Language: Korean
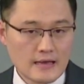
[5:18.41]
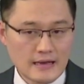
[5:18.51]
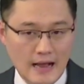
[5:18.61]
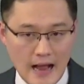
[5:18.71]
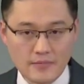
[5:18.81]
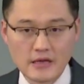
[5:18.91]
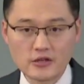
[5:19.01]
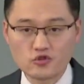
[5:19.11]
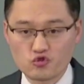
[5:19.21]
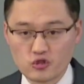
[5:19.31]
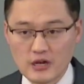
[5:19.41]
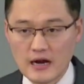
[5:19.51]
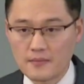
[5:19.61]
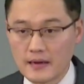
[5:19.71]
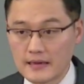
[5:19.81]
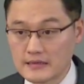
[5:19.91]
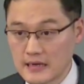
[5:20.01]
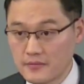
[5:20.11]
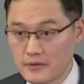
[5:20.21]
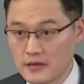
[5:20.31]
감히 주장할 만한
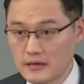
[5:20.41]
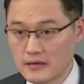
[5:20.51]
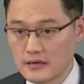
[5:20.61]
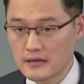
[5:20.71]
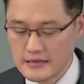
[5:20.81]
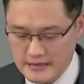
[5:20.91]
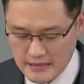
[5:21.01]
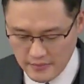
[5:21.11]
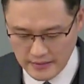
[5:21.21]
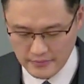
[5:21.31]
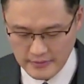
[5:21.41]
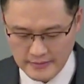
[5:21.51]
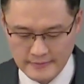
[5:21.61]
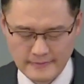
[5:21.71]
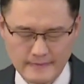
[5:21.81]
사람이 있냐 말입니다.